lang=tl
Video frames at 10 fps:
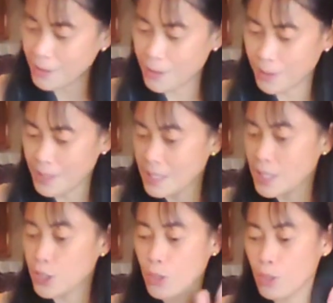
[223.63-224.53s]
O. Oh.
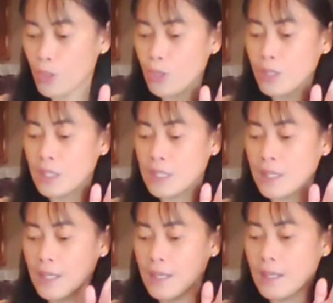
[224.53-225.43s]
So,
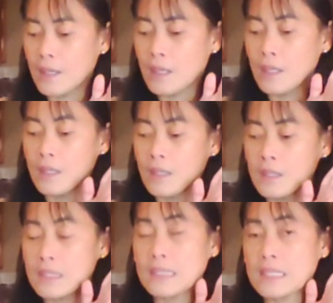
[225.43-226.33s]
uh,
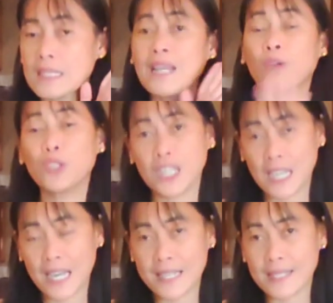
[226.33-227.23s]
sa ano ko siya
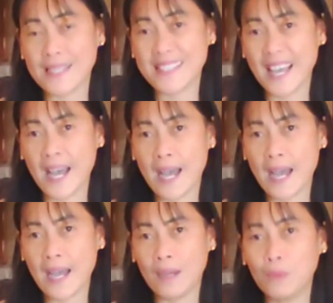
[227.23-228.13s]
guys, sa
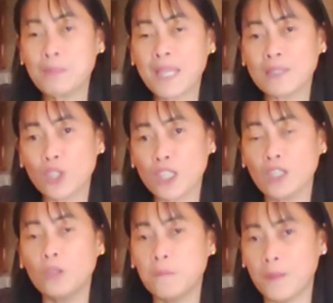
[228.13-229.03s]
website ko siya
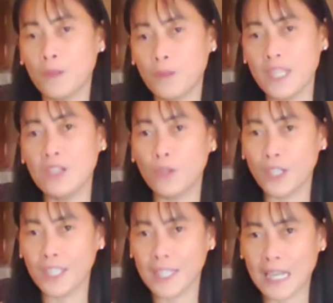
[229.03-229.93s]
ng GoPro in
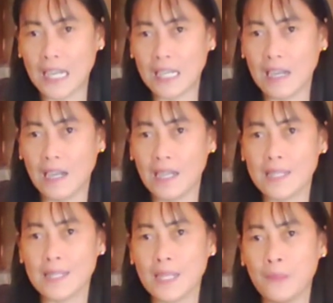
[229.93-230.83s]
order talaga.
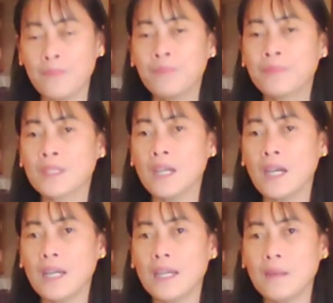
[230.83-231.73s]
Kasi
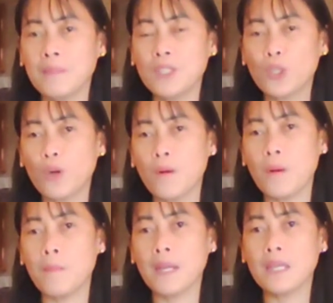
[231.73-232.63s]
uh, medyo
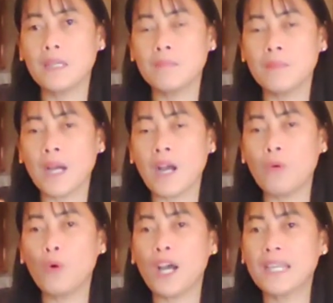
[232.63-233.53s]
may
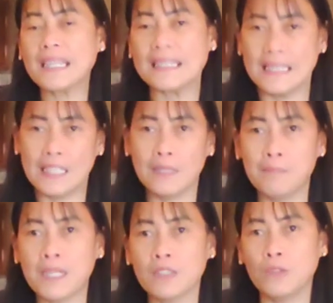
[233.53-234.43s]
makakakuha ka ng deal
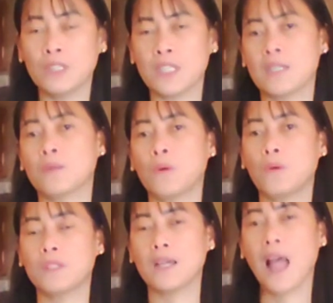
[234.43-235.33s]
pag doon ka sa group.
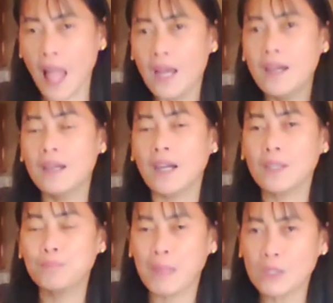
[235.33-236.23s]
Sa,
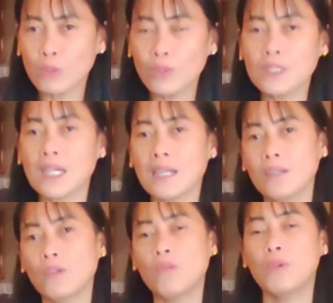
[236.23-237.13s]
pag, pag doon ka
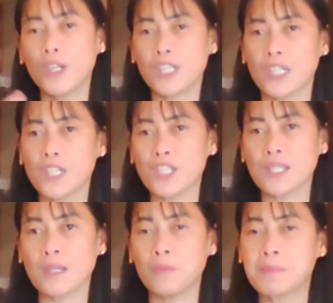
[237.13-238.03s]
nag-order
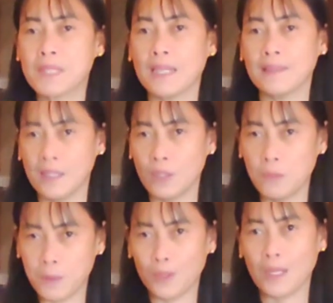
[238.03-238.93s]
sa website ng
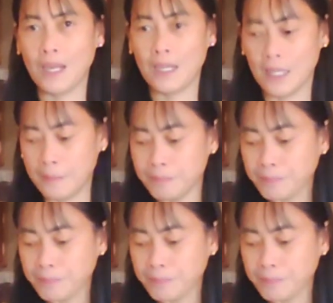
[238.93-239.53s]
GoPro talaga.